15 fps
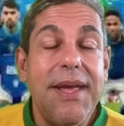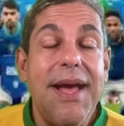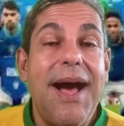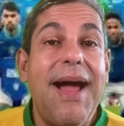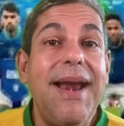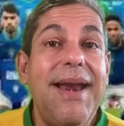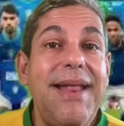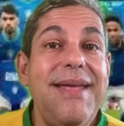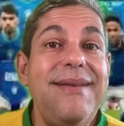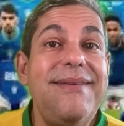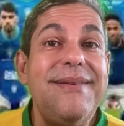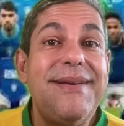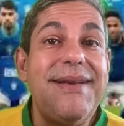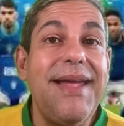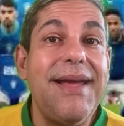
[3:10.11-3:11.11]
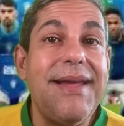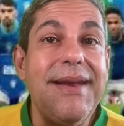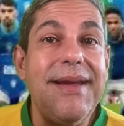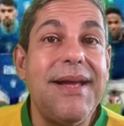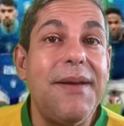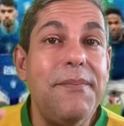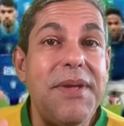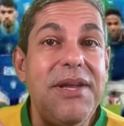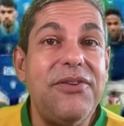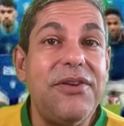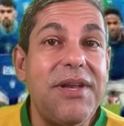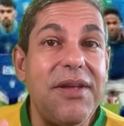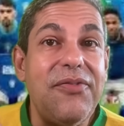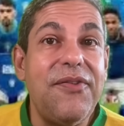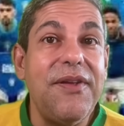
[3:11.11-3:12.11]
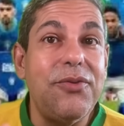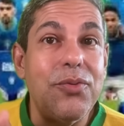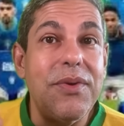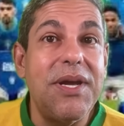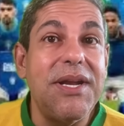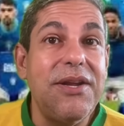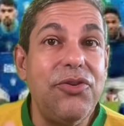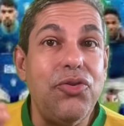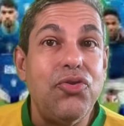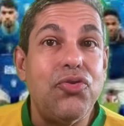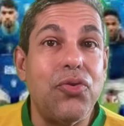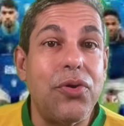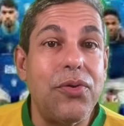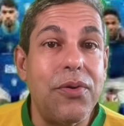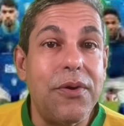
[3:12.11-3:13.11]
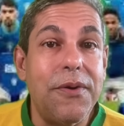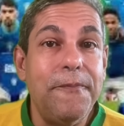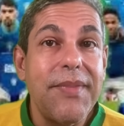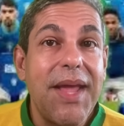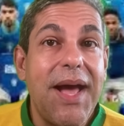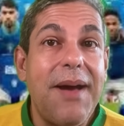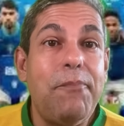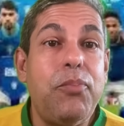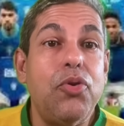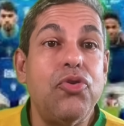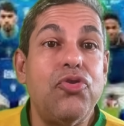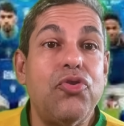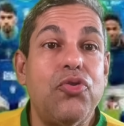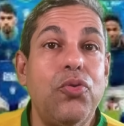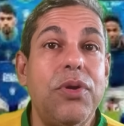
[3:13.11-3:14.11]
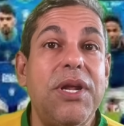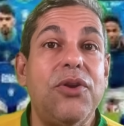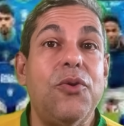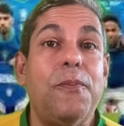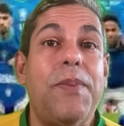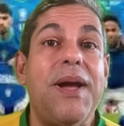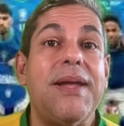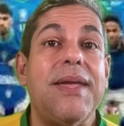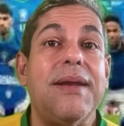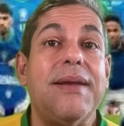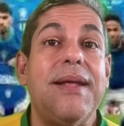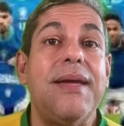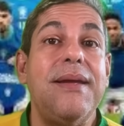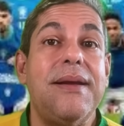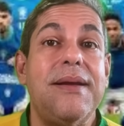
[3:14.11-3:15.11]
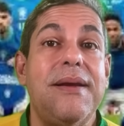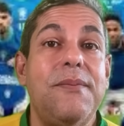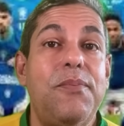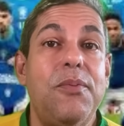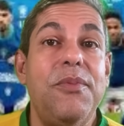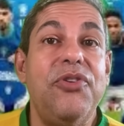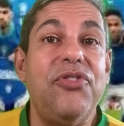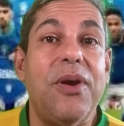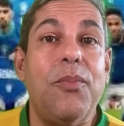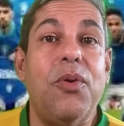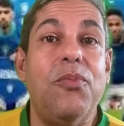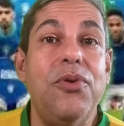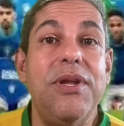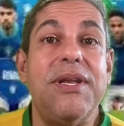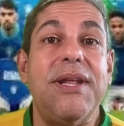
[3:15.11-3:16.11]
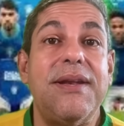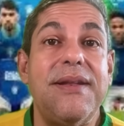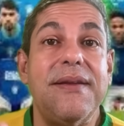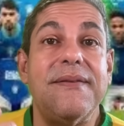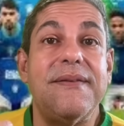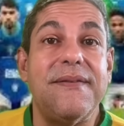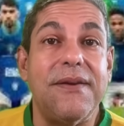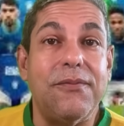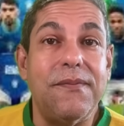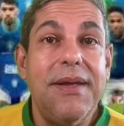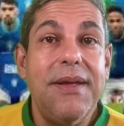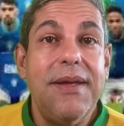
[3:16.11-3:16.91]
Além de tecnicamente ter feito um grande jogo, a postura do Paquetá em campo me chamou muita atenção.